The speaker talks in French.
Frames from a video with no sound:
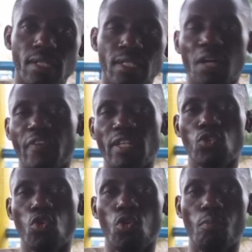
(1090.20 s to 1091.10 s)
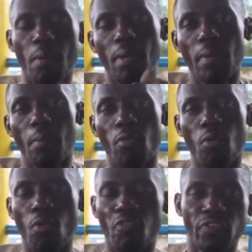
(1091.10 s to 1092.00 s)
les enfants du Congo, même
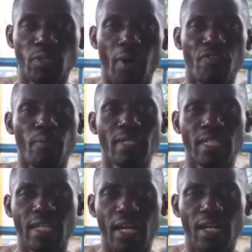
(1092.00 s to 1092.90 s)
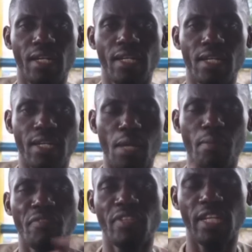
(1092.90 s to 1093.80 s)
mon, fils parfois me dit quand, il m'a vu